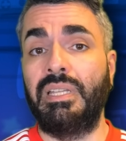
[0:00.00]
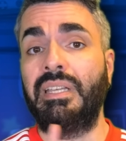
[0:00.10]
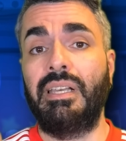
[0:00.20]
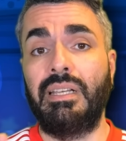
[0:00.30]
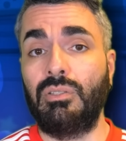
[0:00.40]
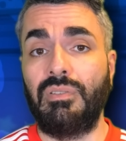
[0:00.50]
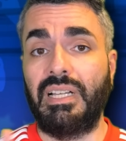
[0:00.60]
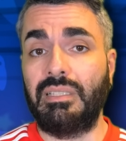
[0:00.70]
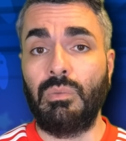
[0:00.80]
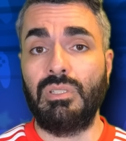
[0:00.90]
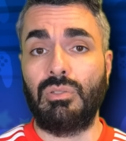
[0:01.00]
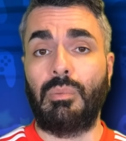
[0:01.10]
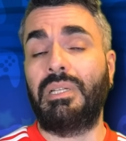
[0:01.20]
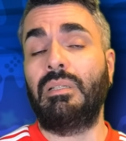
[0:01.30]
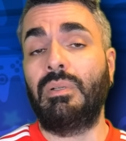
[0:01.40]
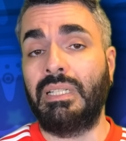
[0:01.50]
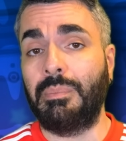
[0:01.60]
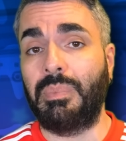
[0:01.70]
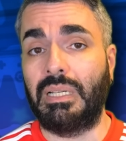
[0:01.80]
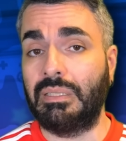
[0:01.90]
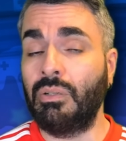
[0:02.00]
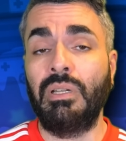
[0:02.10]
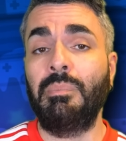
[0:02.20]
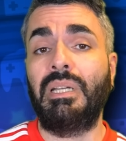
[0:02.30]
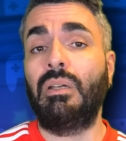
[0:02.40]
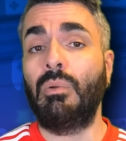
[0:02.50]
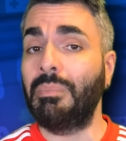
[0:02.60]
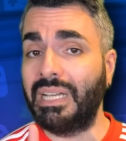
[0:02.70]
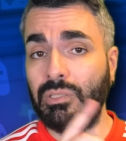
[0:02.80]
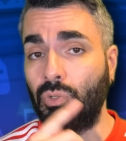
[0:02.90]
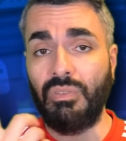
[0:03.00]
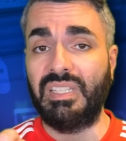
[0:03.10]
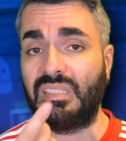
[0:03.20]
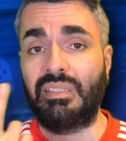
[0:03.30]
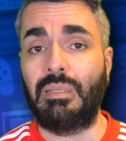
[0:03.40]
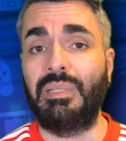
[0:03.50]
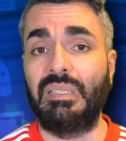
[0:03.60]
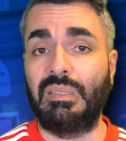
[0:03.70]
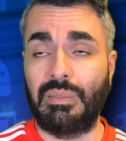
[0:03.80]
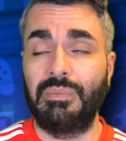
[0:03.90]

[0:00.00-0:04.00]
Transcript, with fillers: link che trovate qui sopra da qualche parte, non imparerò mai dove esattamente.